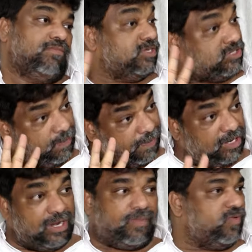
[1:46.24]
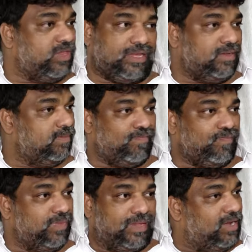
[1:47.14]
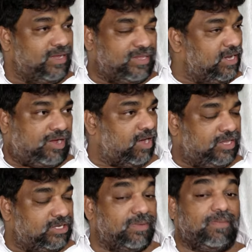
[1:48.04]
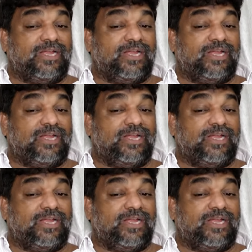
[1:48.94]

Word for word: మంచి పరిణామం ఇది ఇది నేను కాదని చెప్పాను